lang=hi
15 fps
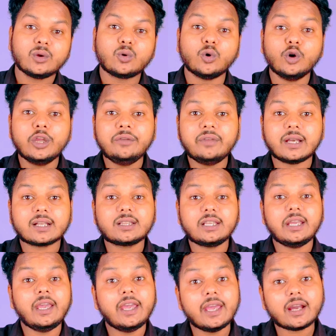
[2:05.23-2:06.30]
कोई
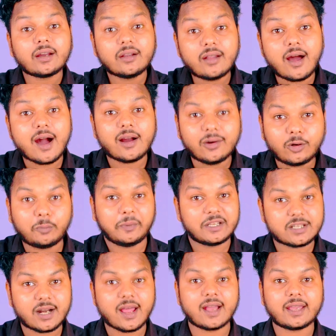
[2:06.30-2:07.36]
व्यक्ति एक लाख रुपए
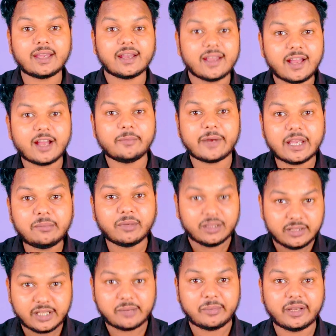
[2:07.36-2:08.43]
चढ़ा के गया है भाई
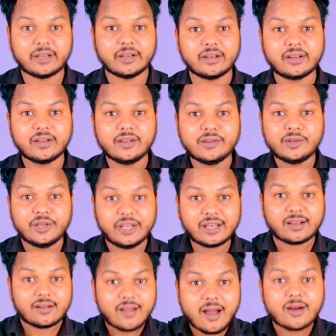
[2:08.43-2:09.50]
मंदिर में
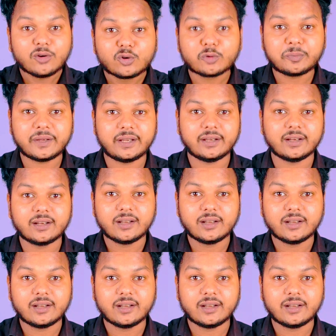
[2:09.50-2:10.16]
एक लाख रुपए